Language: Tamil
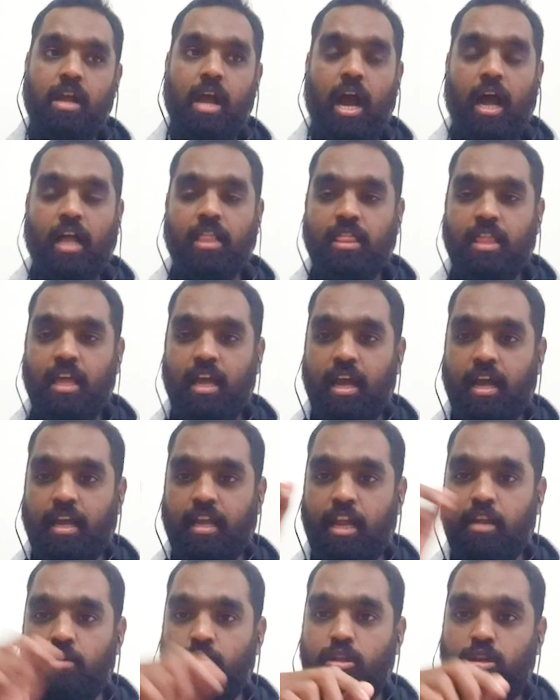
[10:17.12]
அந்த
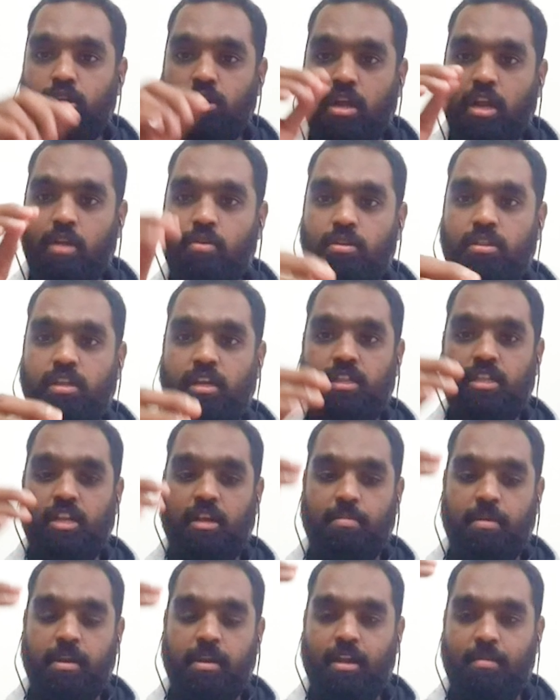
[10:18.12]
எழுபது டு எழுபத்தி ஐந்து
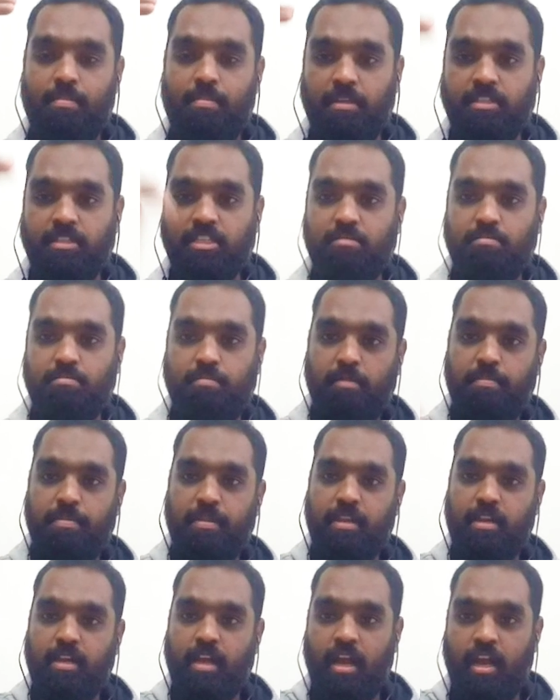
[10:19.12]
நபர்கள் பஞ்சம்
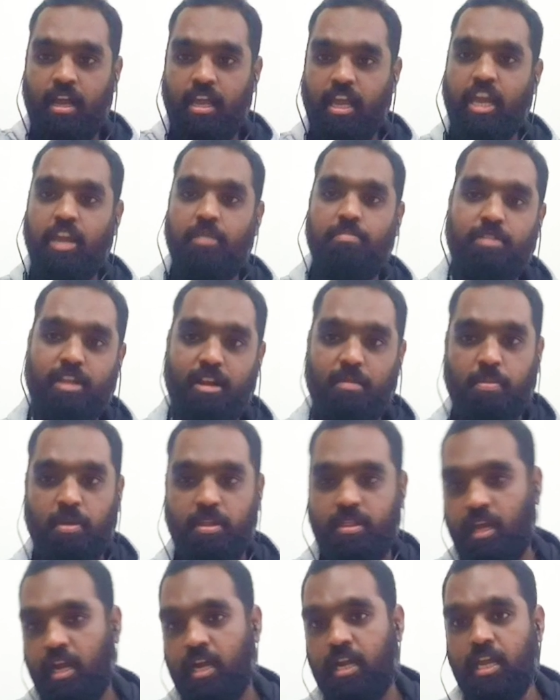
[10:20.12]
பிழைப்பதற்காக எகிப்துல போய்
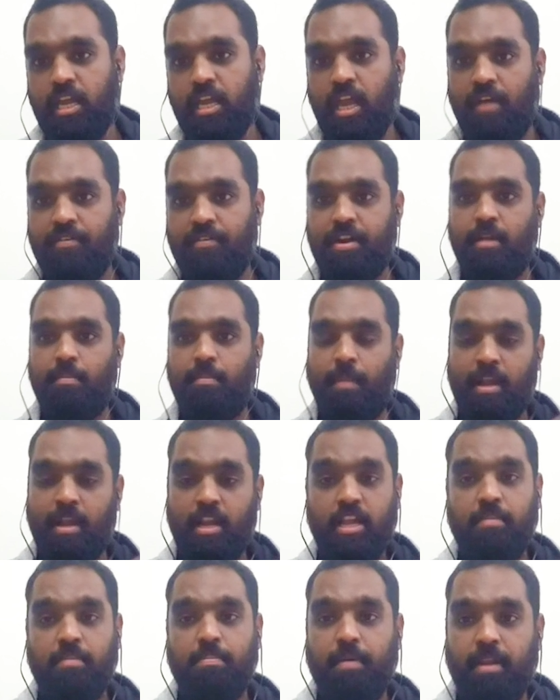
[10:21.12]
தங்கி அவர்கள்
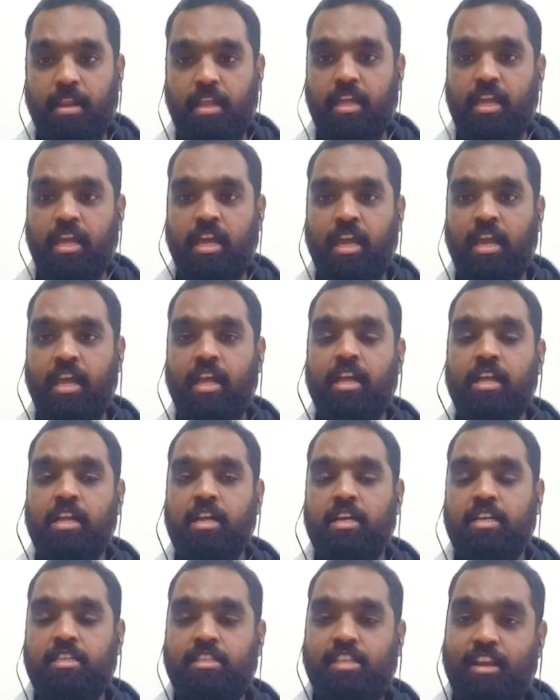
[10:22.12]
பல்கி பெருகி
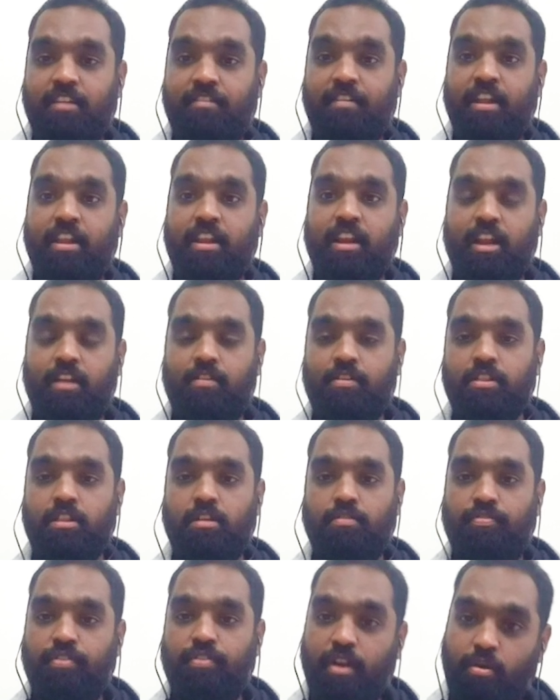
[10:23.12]
இஸ்ரேலர்கள் வந்து
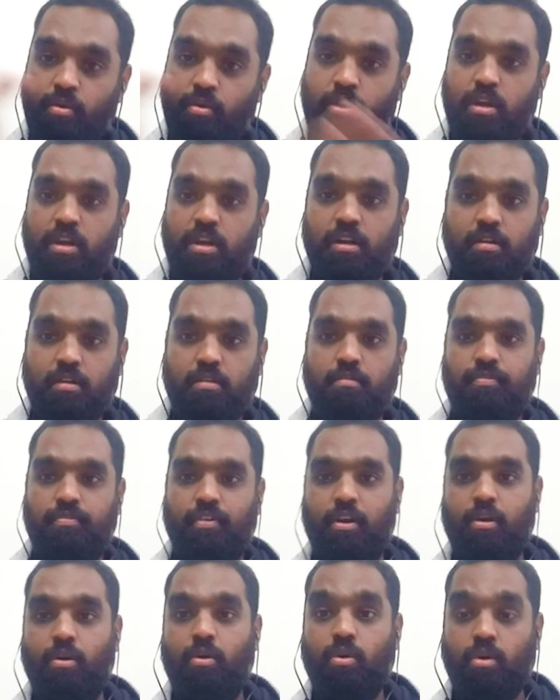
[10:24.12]
ஃபெரோனுக்கு
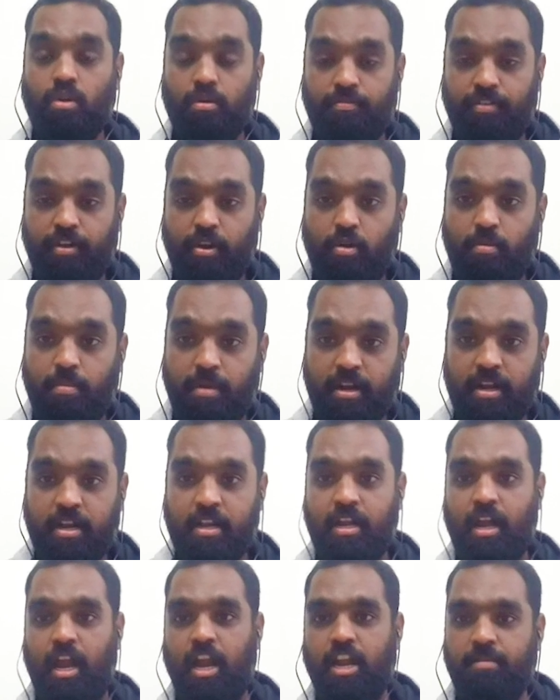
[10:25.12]
ஃபெரோவுக்கு ஃபெரோ
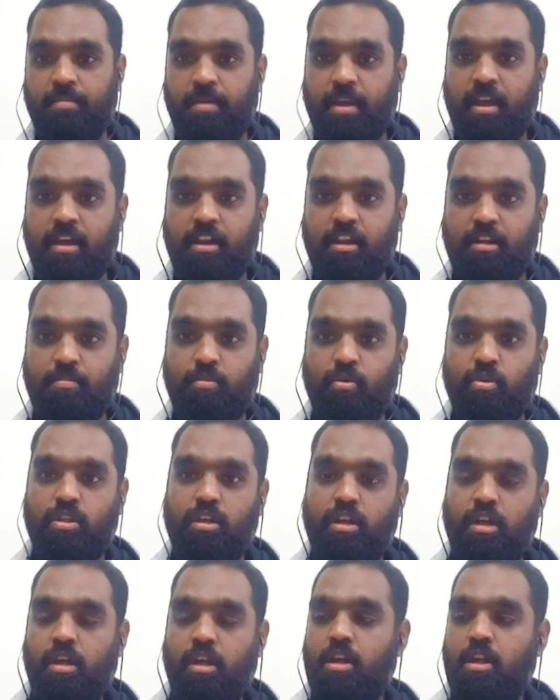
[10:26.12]
மன்னனுக்கு அடிமையா இருக்கும் போது
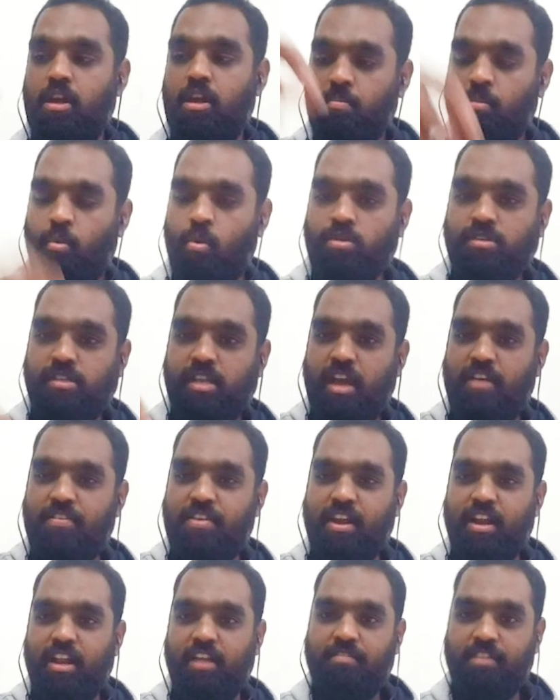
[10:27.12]
மோசை
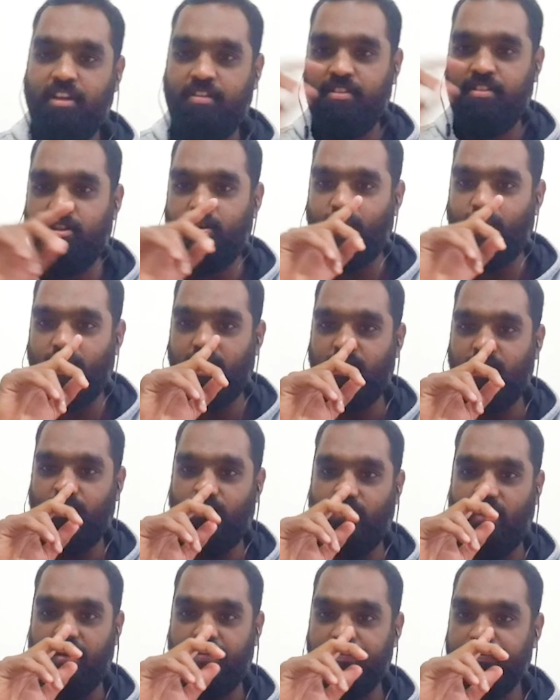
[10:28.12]
அவர்களை விடுவித்து கூட்டிட்டு
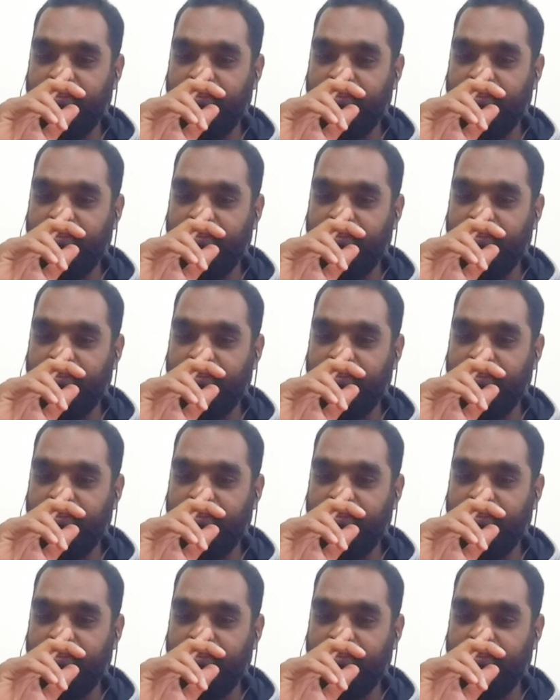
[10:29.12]
வருவார்